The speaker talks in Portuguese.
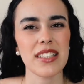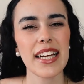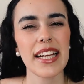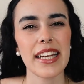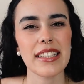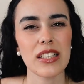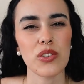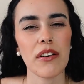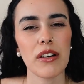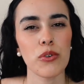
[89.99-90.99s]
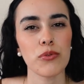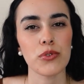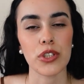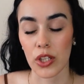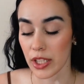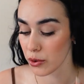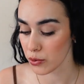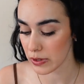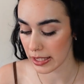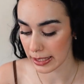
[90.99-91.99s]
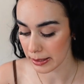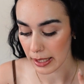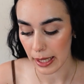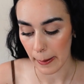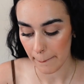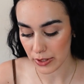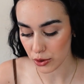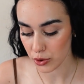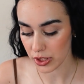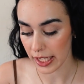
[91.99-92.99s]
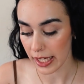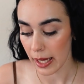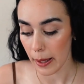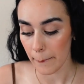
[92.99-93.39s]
Será que era essa que eu estava a confundir? Olha, não sei, mas gostei.